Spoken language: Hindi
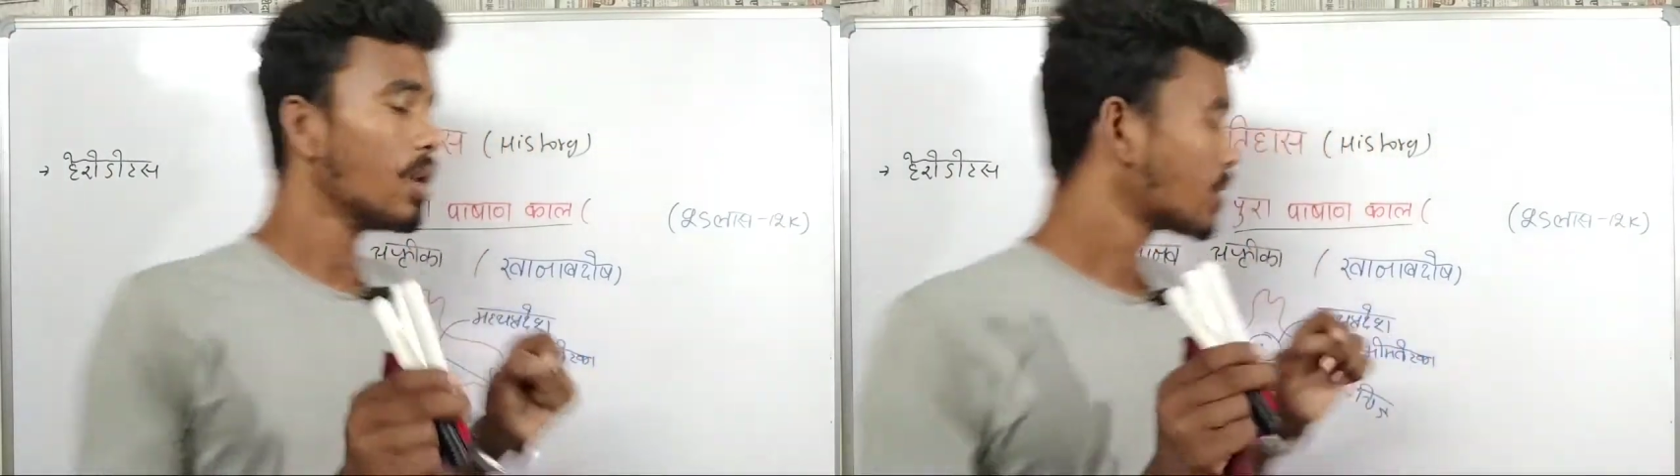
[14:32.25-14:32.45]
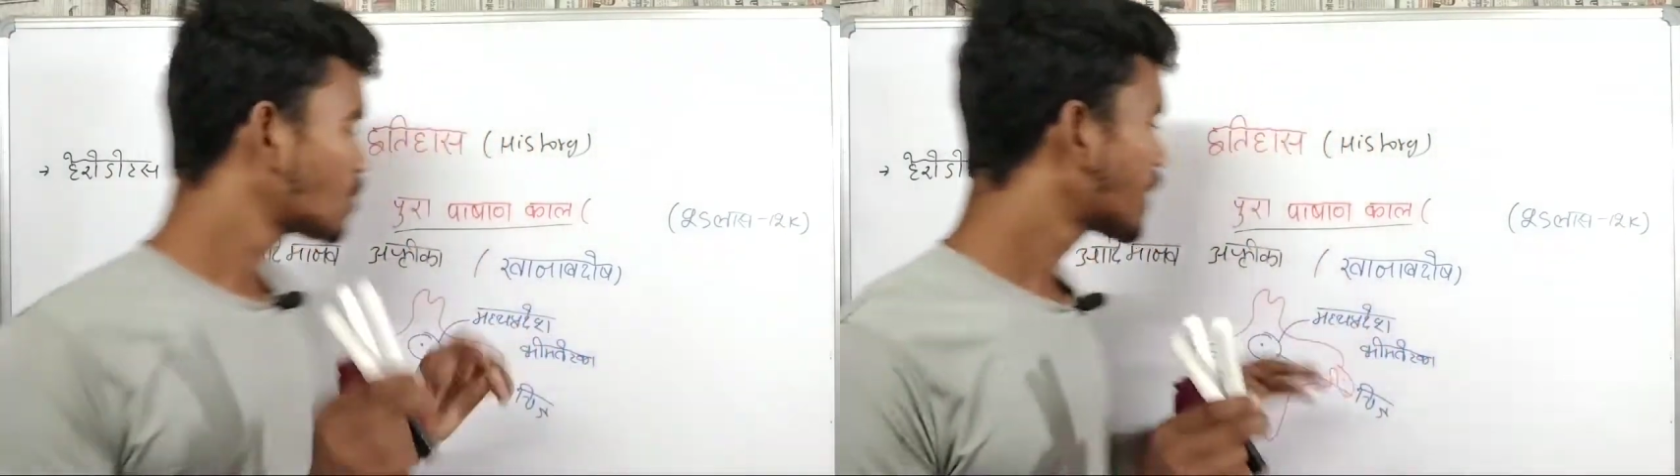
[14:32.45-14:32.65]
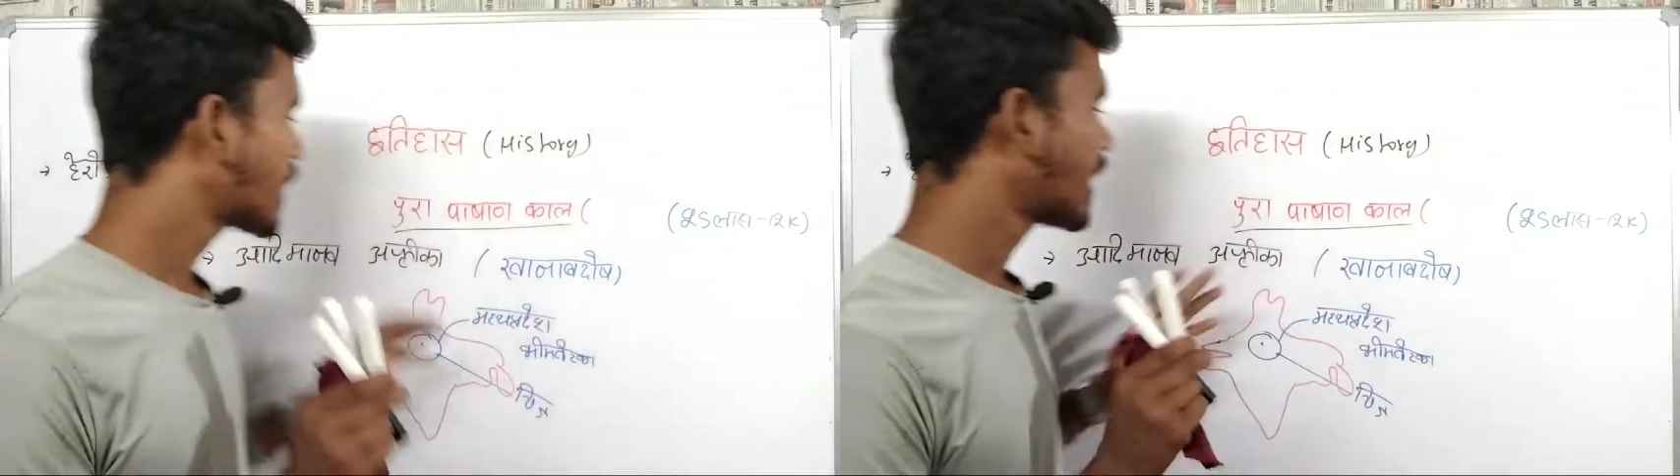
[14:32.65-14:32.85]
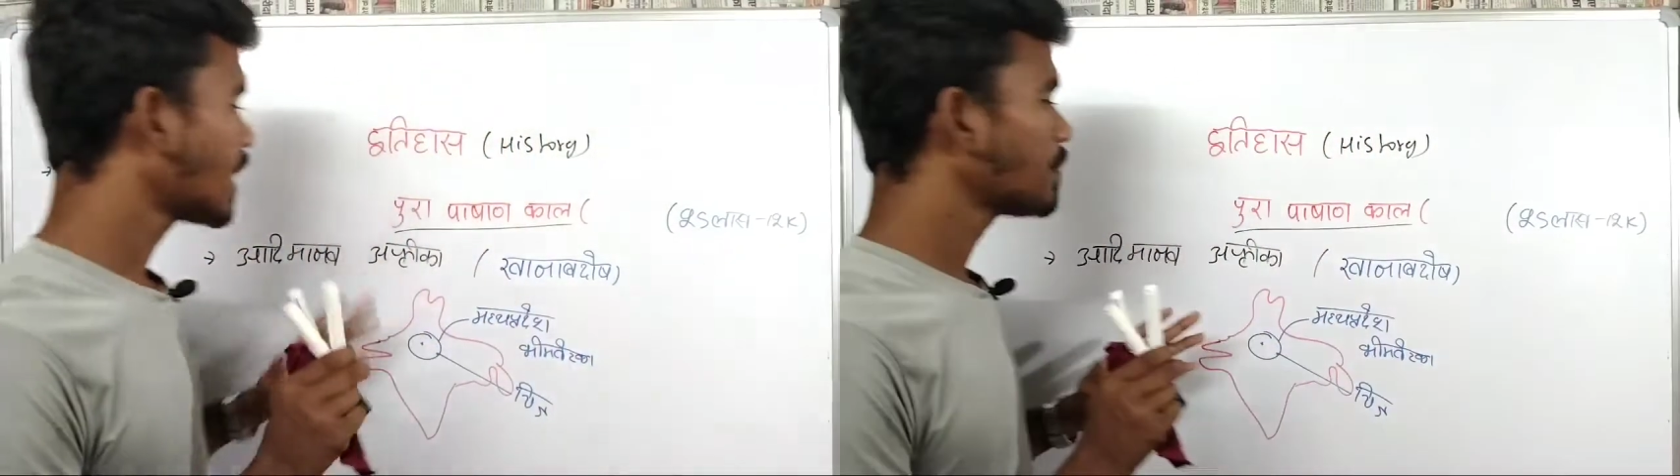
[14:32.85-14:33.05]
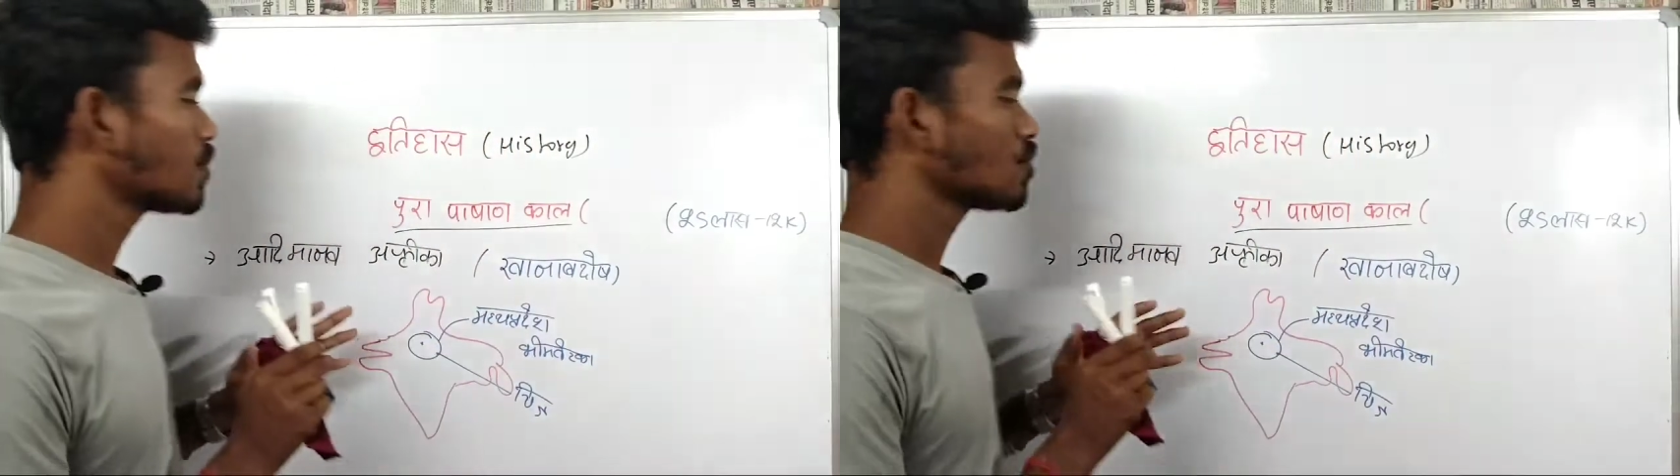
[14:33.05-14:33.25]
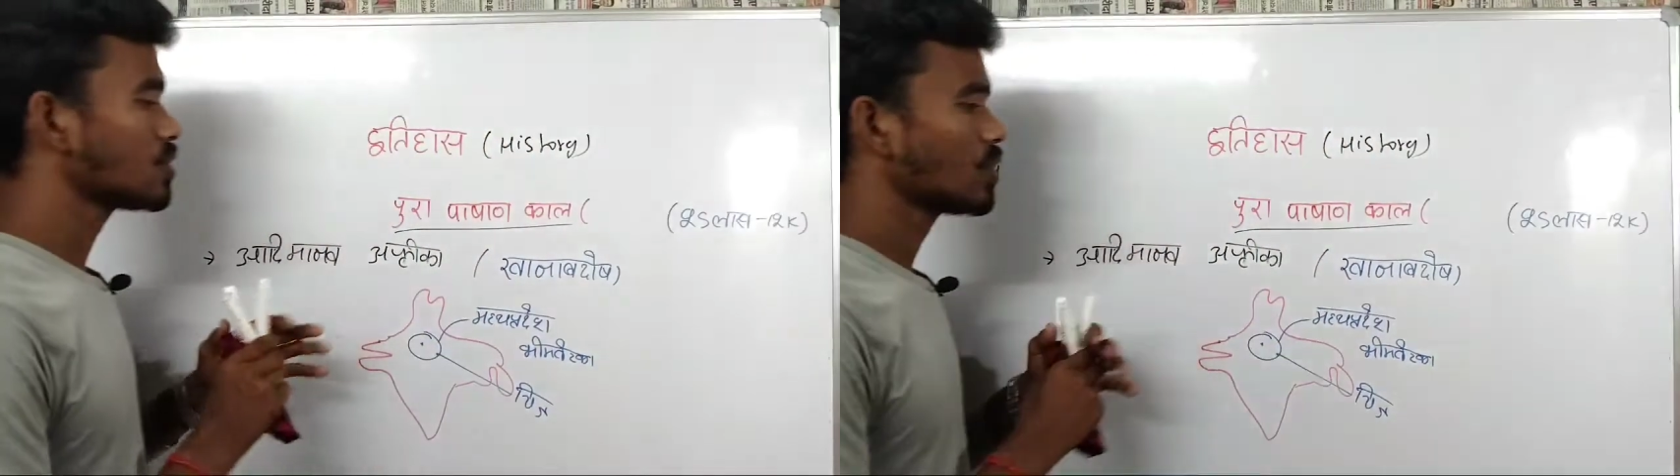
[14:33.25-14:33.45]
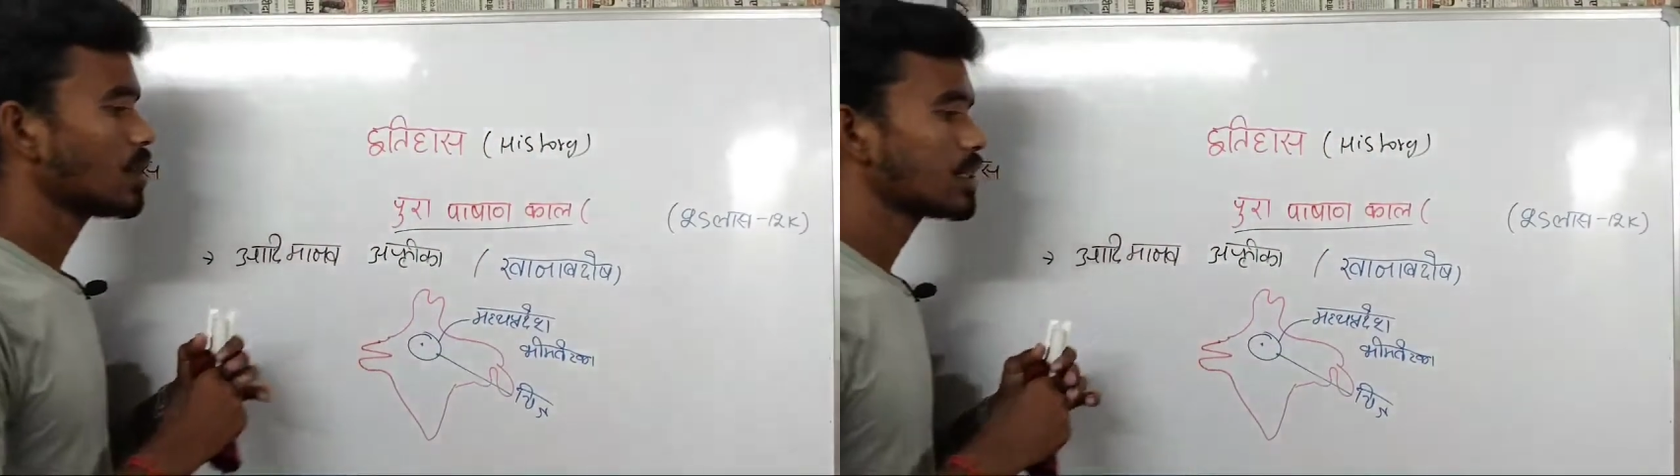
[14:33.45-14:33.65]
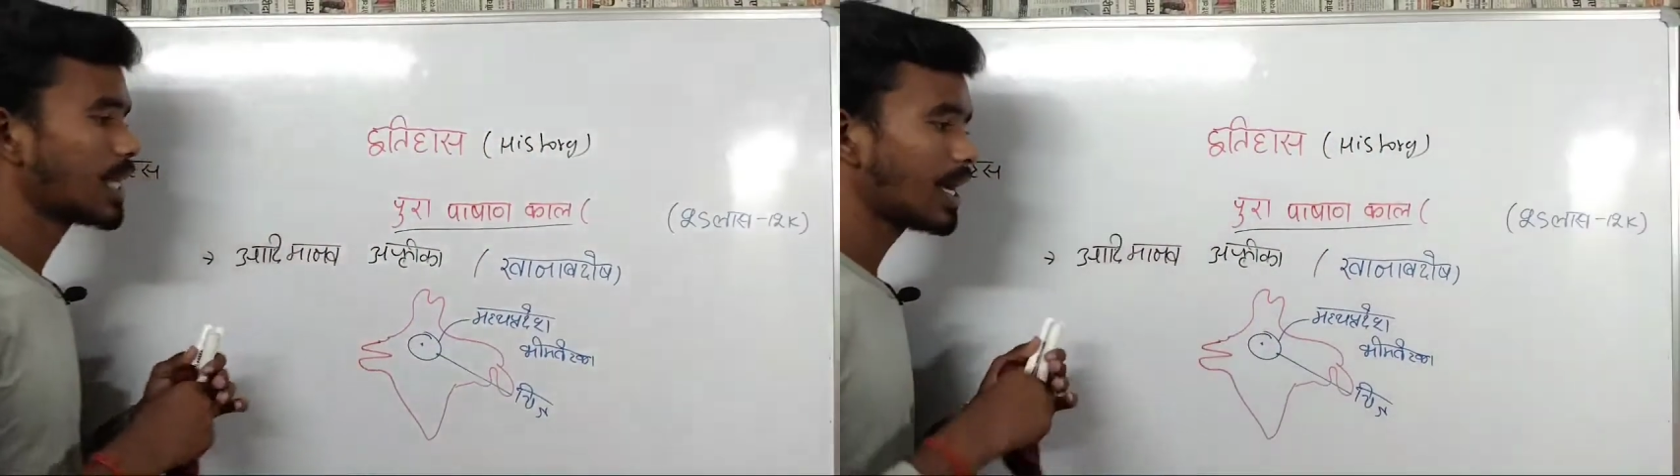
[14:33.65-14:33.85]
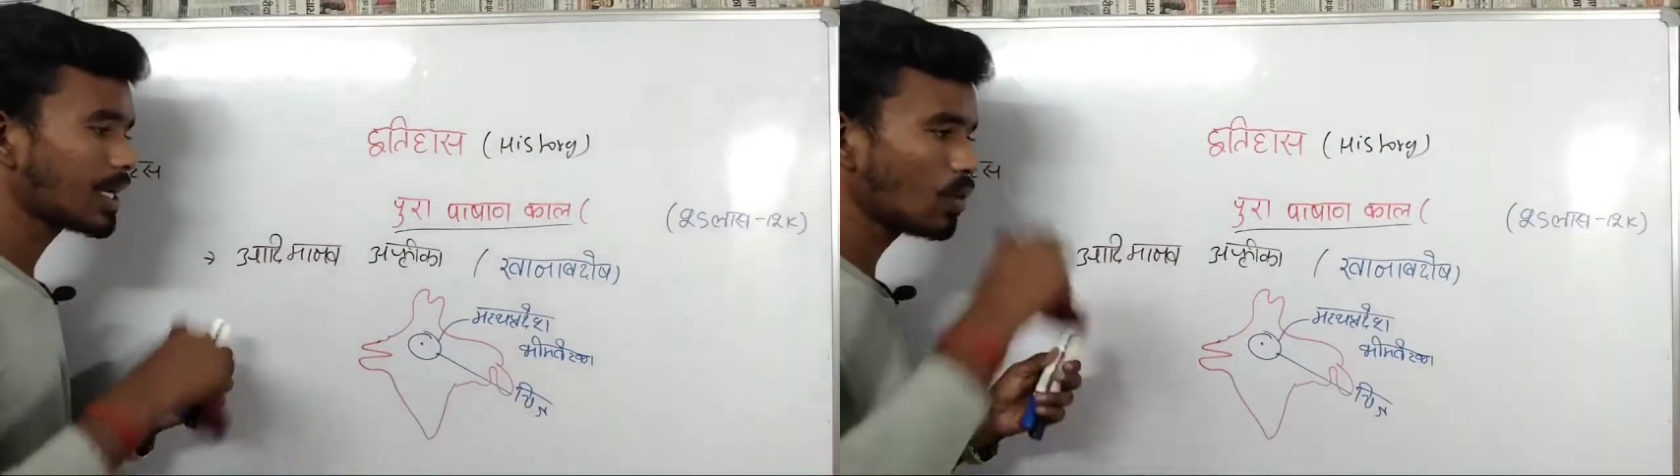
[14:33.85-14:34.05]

ससुर तो खाना बदोश था